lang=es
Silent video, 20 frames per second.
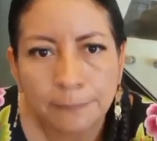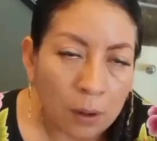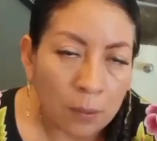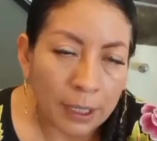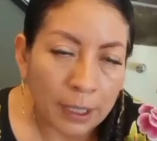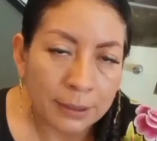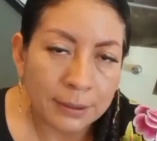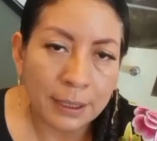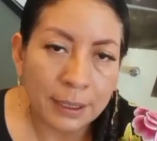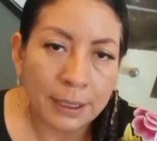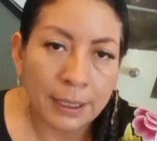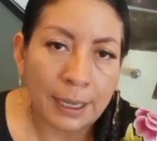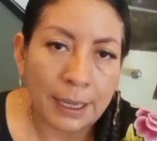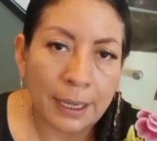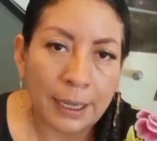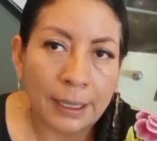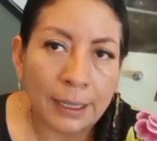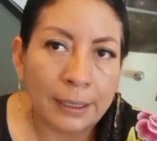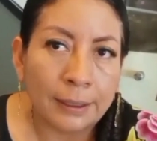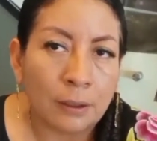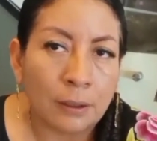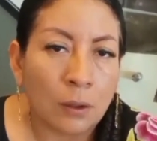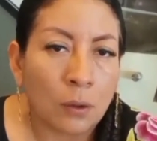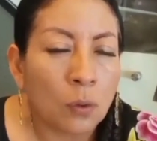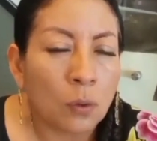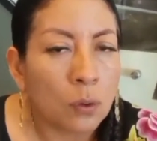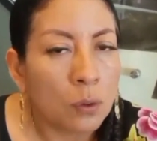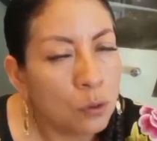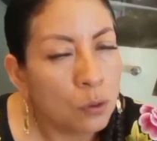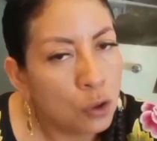Ahora sí que
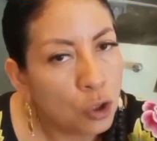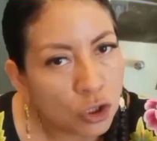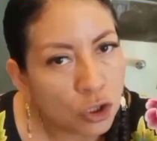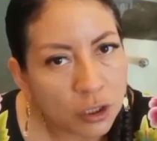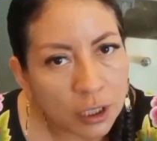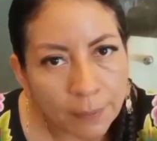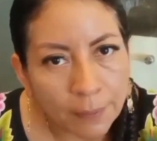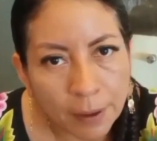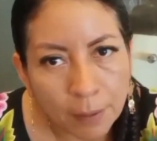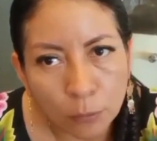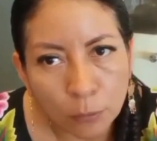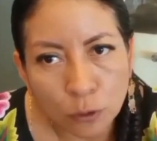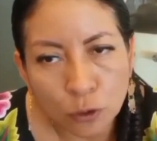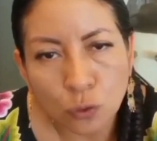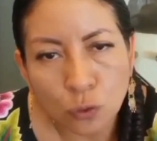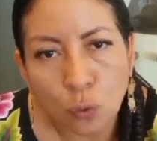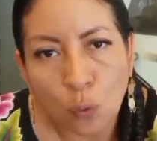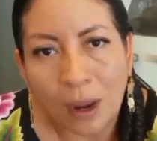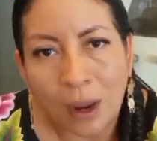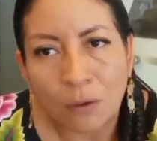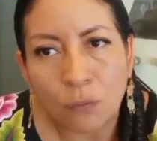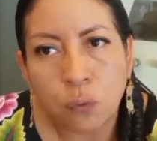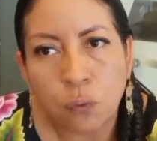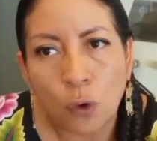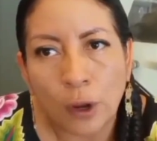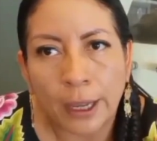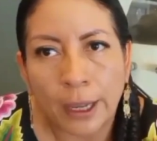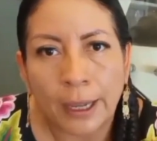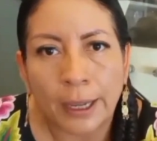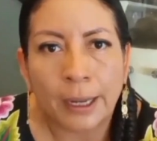no sabemos cuál
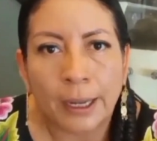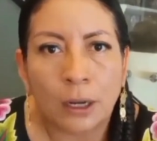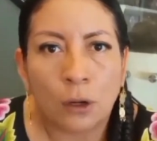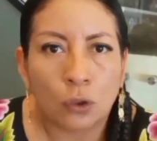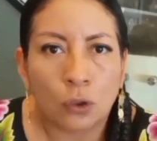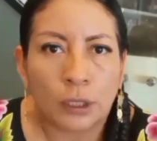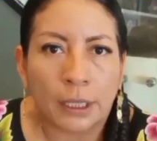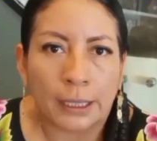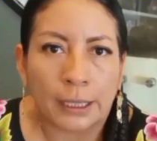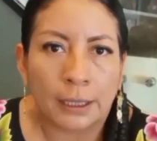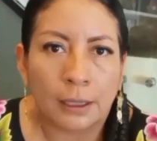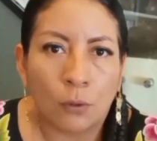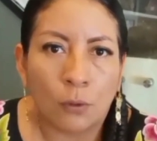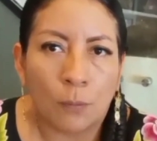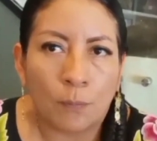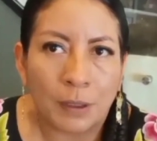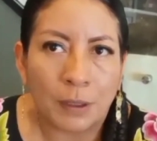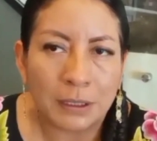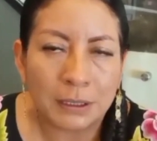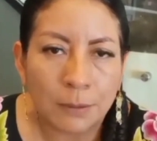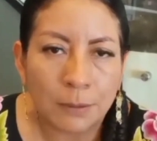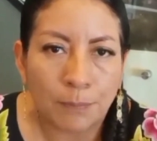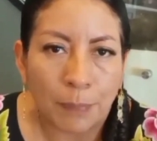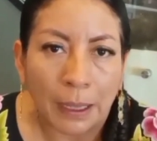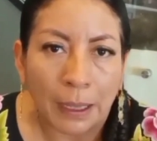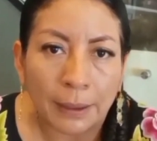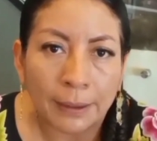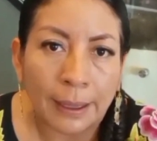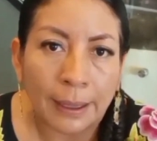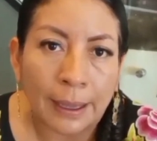fue el objetivo
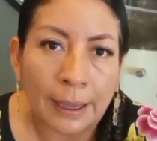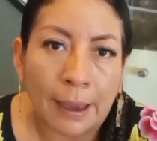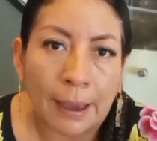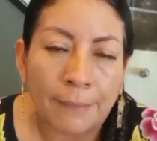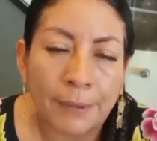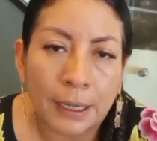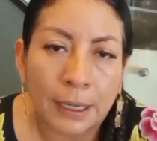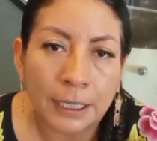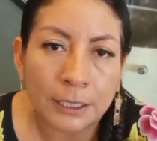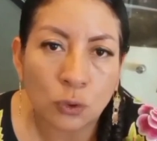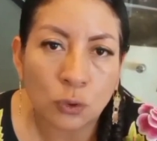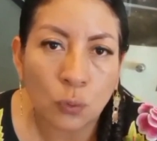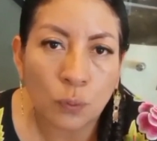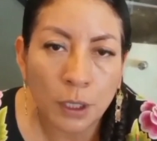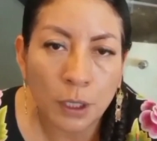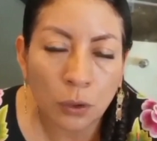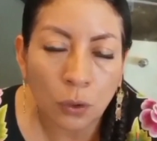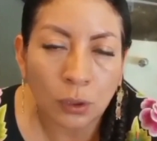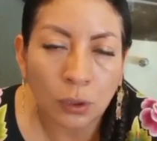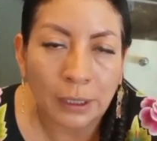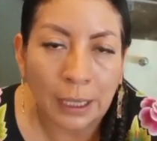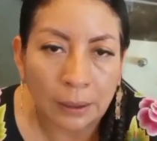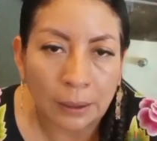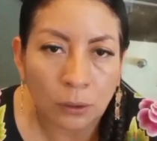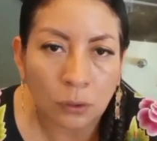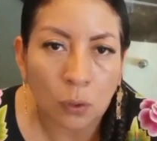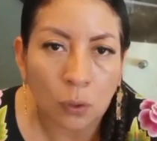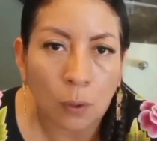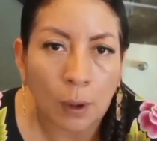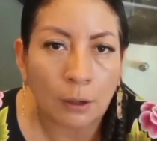principal de haberle seguido
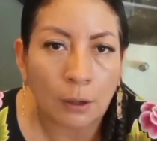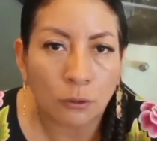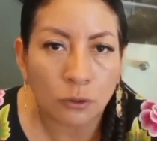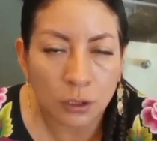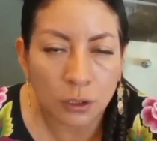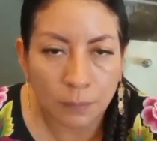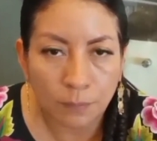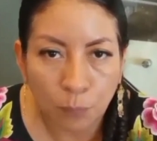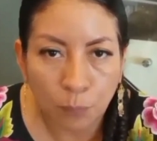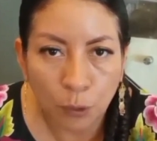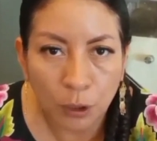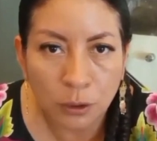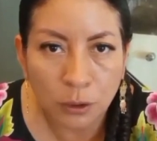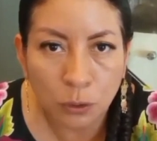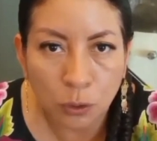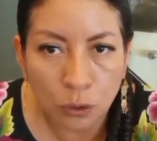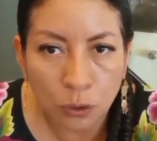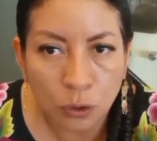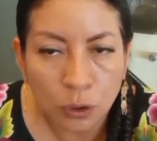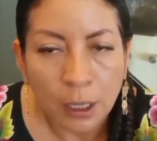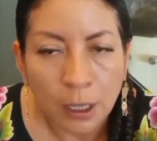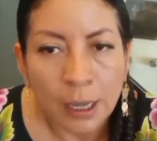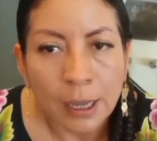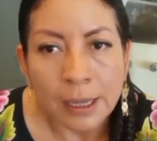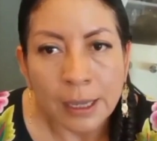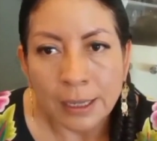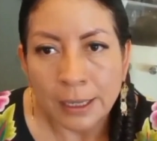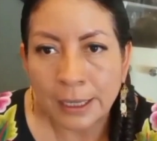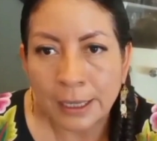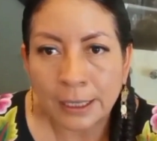tanto a los impuestos
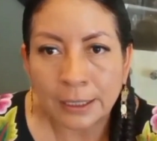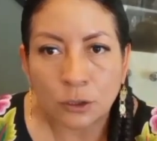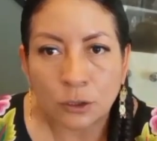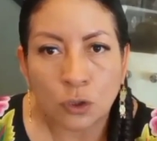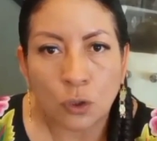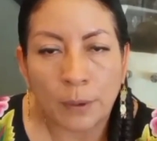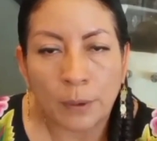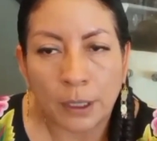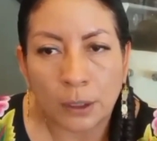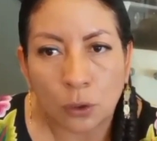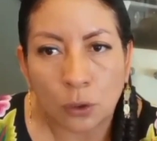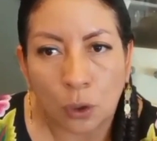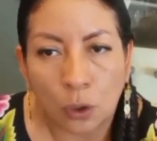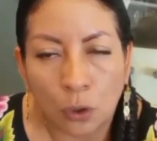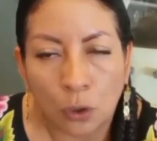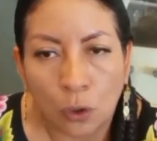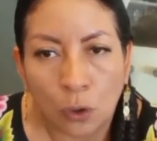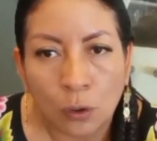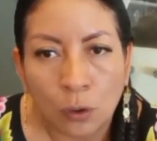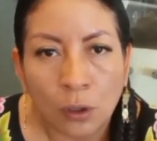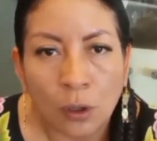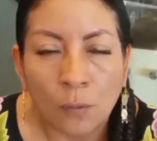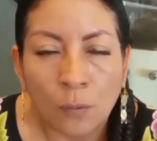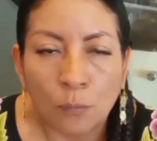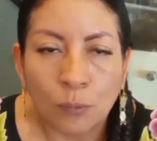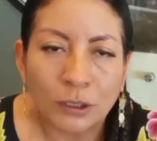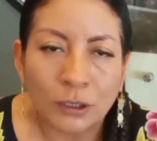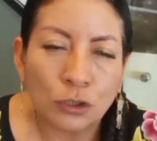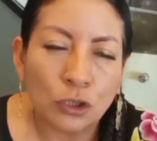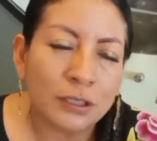y sobre todo,
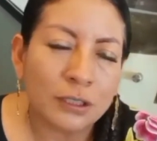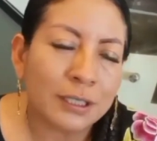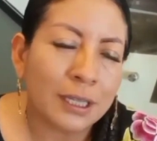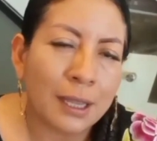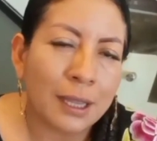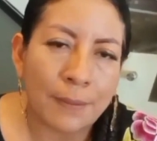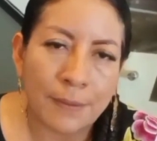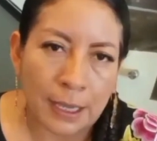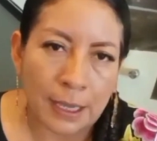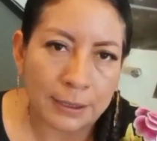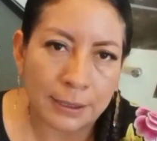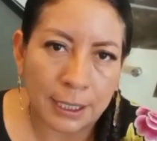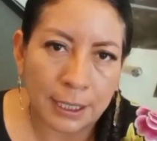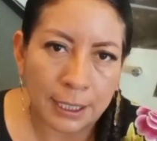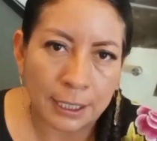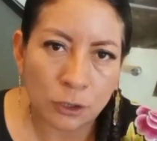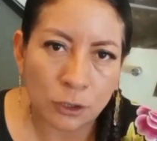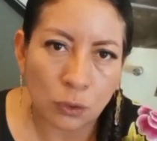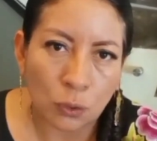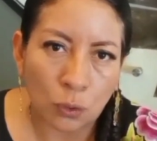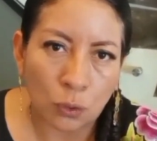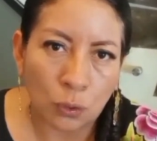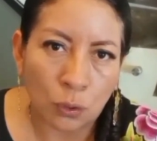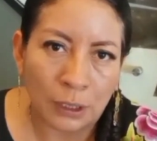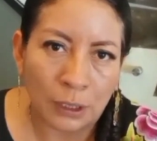pues no se debe hacer eso,